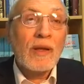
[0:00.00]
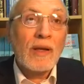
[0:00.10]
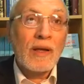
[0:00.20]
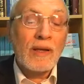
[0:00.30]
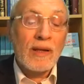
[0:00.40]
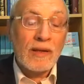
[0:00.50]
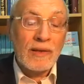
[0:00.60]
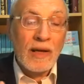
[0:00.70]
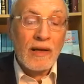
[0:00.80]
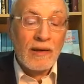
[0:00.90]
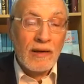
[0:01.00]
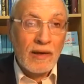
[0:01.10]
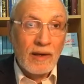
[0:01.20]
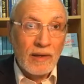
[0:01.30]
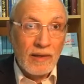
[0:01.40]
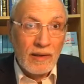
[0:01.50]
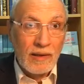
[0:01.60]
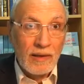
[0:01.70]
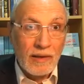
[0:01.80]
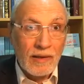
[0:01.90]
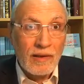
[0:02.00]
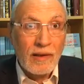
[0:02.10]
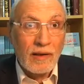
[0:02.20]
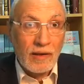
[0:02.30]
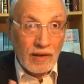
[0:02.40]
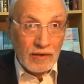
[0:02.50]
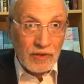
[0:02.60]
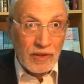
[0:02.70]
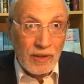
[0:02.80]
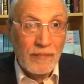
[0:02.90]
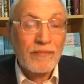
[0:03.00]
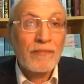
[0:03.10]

الدائرة القرشية